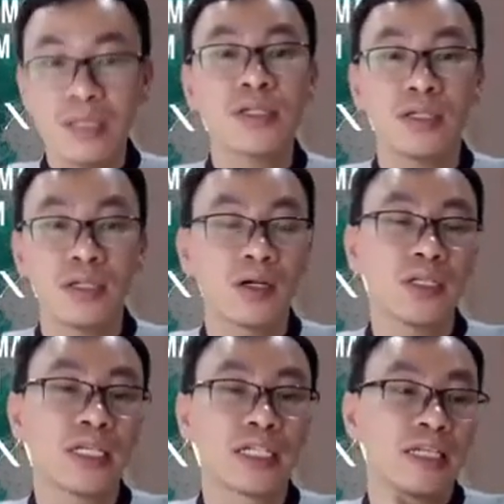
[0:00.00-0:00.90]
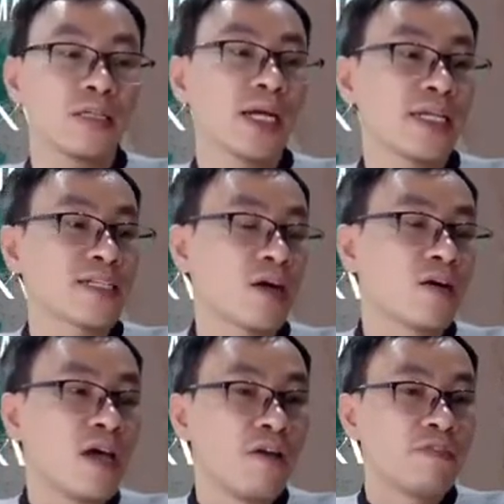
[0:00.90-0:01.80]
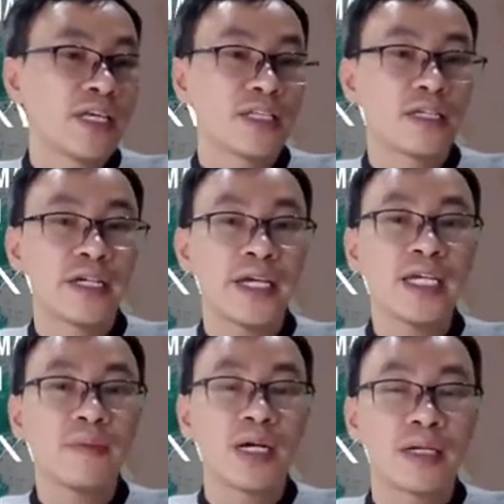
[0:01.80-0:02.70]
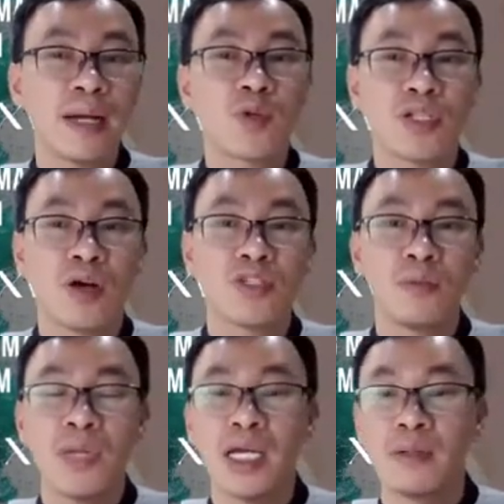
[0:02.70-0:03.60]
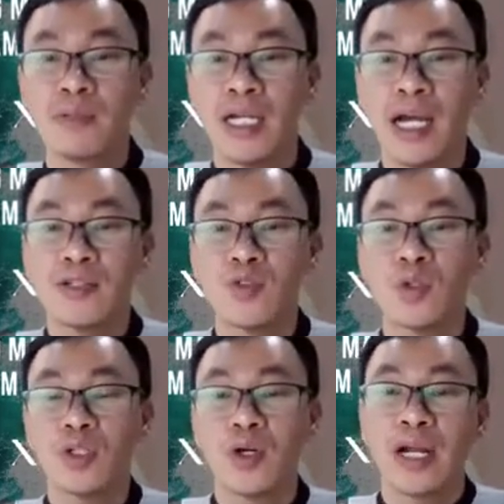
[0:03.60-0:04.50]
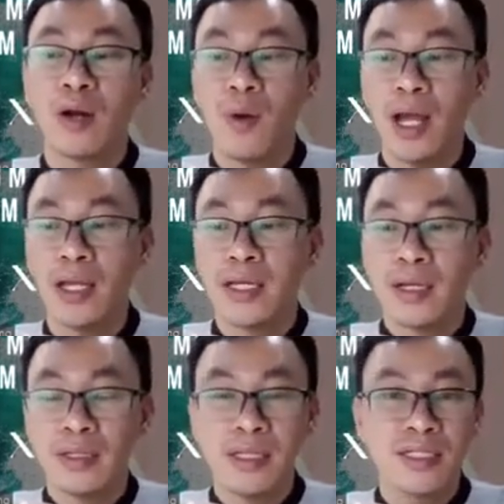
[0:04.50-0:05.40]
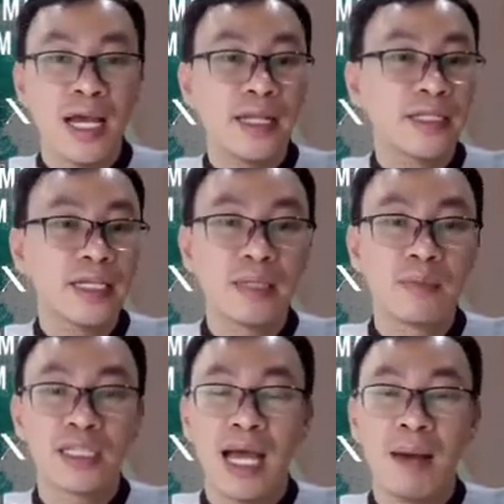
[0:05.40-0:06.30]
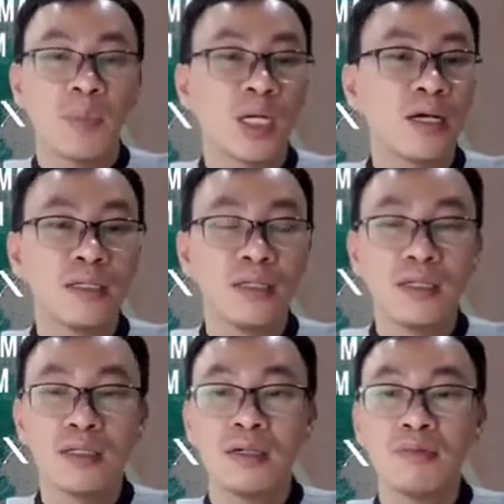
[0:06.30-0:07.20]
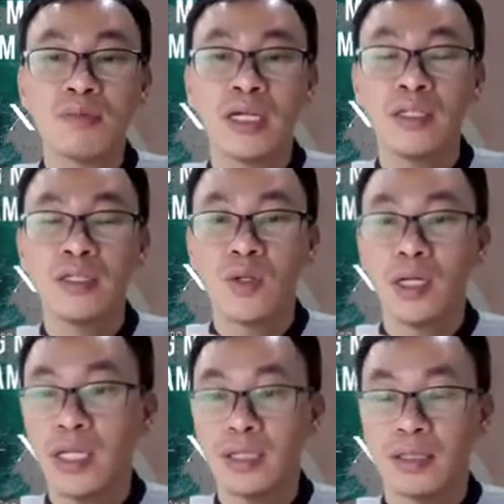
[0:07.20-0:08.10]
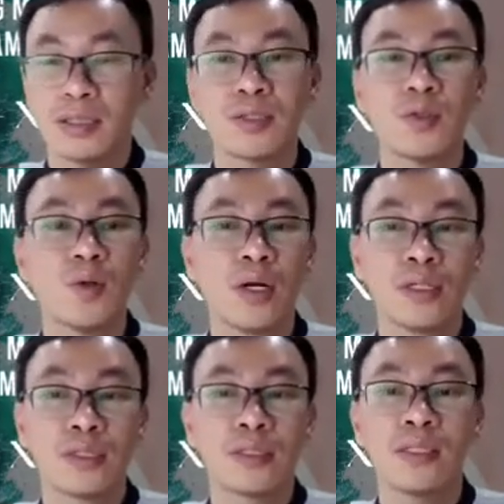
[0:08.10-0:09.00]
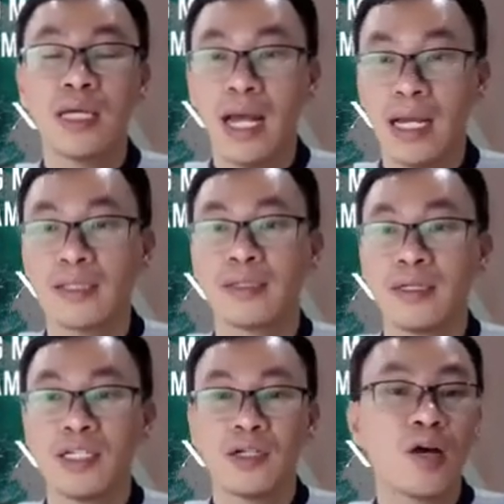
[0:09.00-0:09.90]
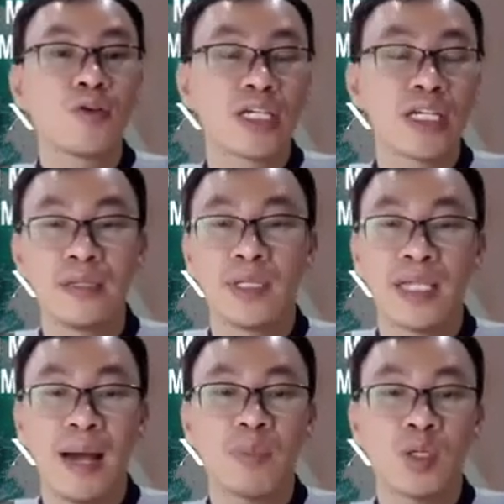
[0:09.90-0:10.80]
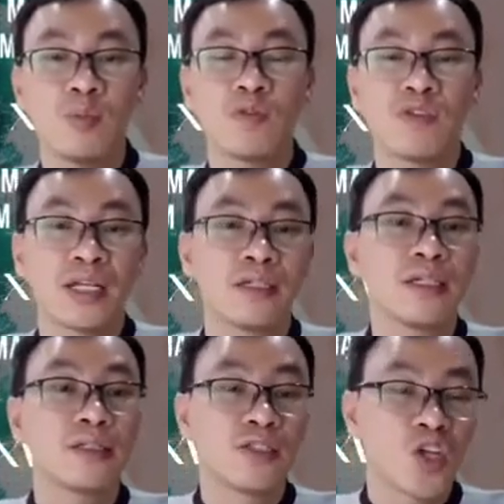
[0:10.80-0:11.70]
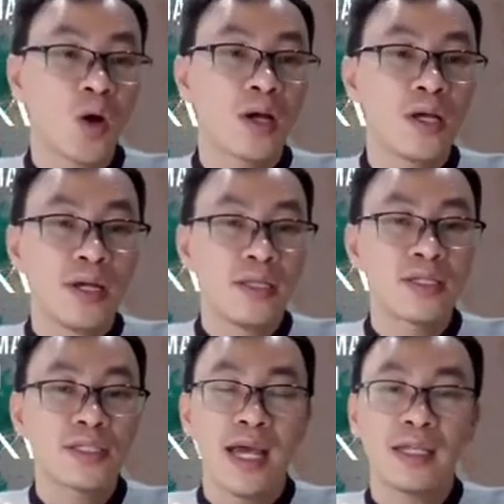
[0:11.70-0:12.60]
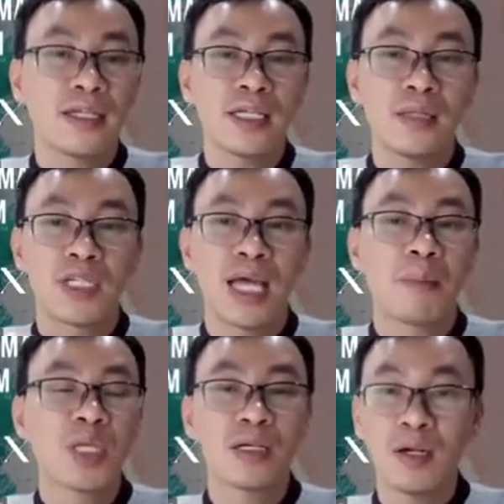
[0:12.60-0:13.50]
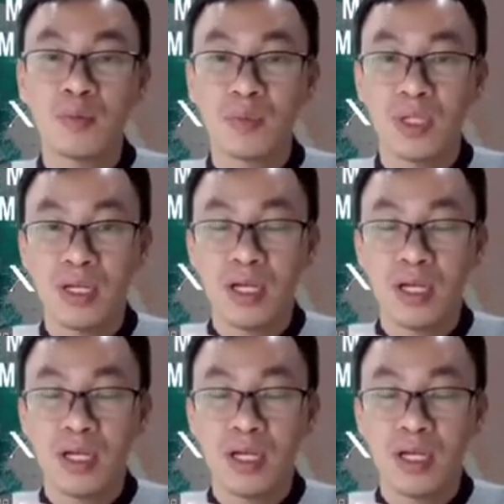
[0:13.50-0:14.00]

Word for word: thực sự nói có thể là thất bại nhanh chóng và khi mà năm 1697 người Anh rút khỏi đảng ngoài thì sang đến thế kỷ 18 là gần như không thấy xuất hiện của những thương nhân Anh chỉ có đầu thế kỷ 18 thì có một vài thương nhân tự do nhưng sang đến thế kỷ 18 thì không